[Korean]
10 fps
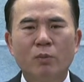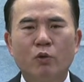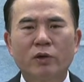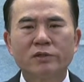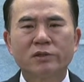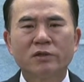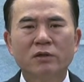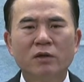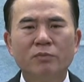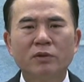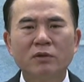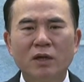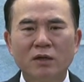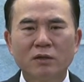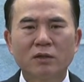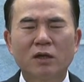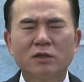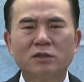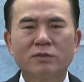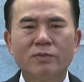복에서 비껴가는 것
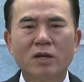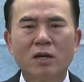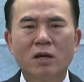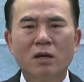아니겠습니까?